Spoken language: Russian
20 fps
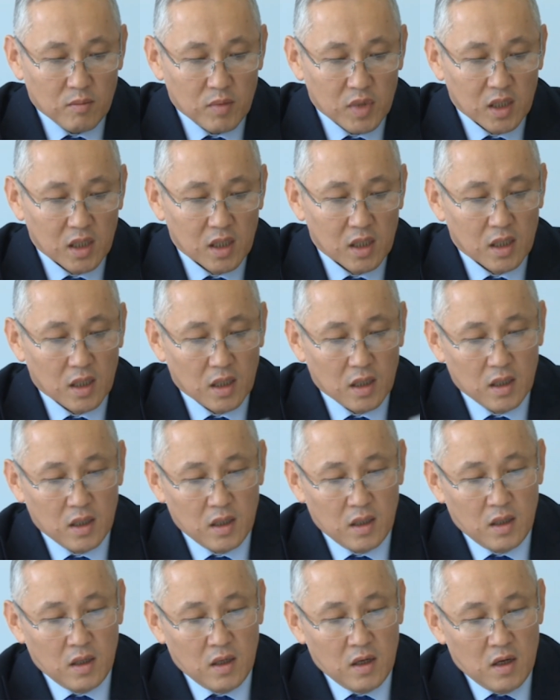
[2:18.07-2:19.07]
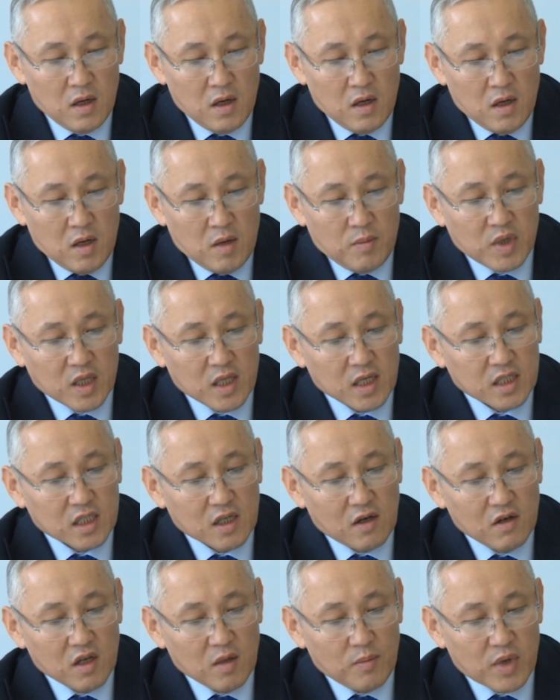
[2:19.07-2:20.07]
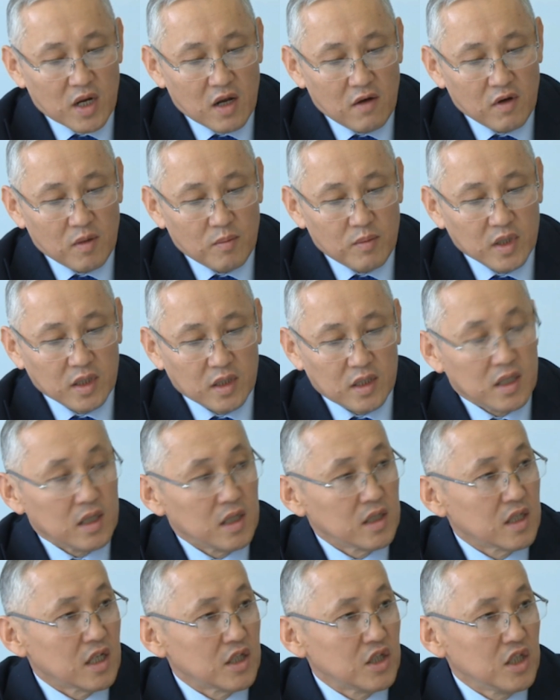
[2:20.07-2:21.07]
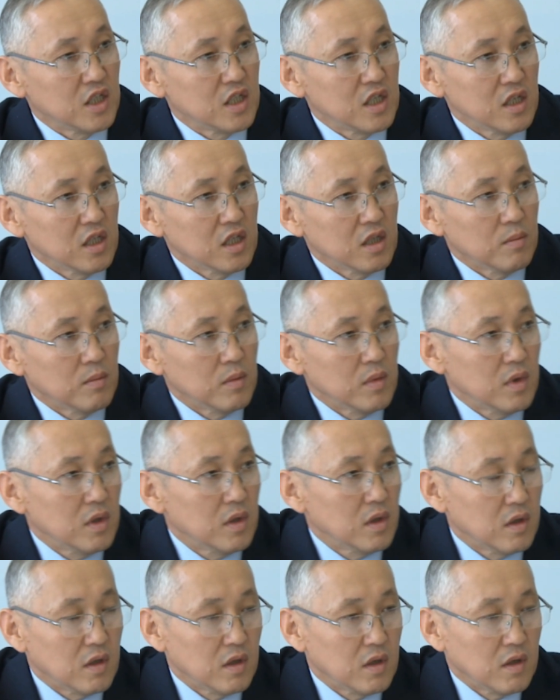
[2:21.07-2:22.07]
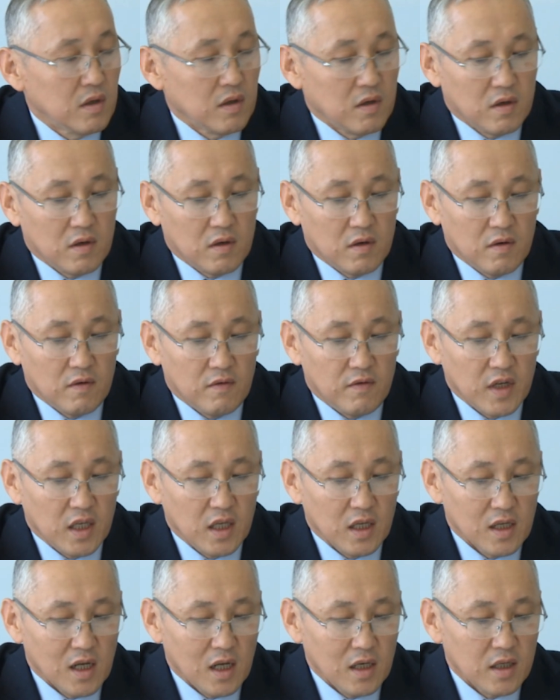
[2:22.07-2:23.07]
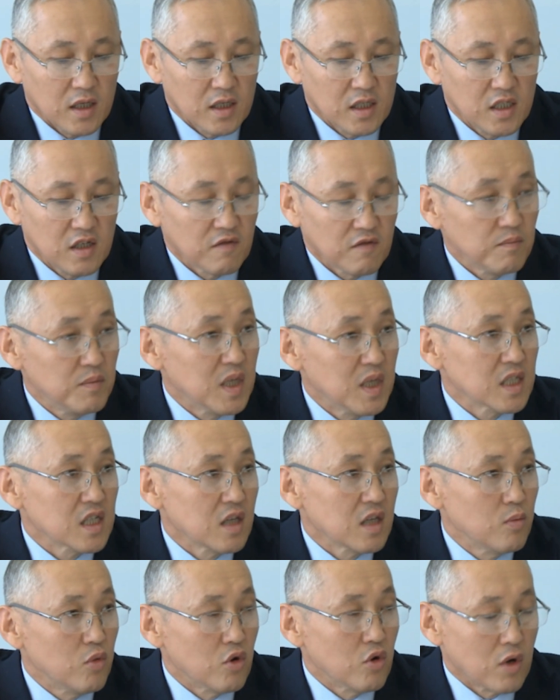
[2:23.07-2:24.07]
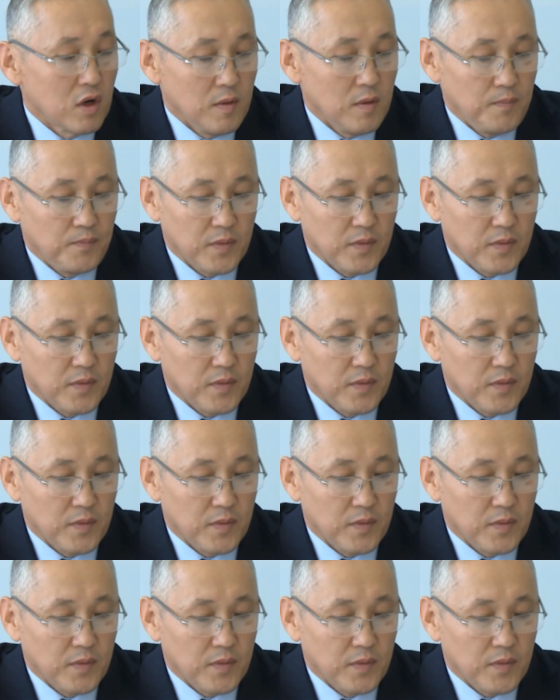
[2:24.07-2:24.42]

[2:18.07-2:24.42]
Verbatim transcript: было предоставлено право быть зачисленным э, в региональный резерв без отбора.